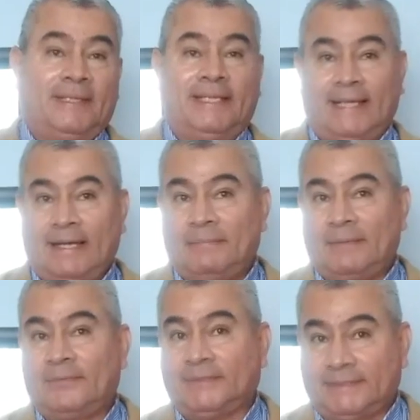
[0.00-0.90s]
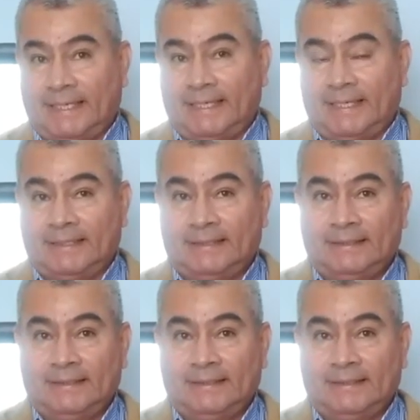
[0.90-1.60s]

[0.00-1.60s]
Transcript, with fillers: Villalba Mosquera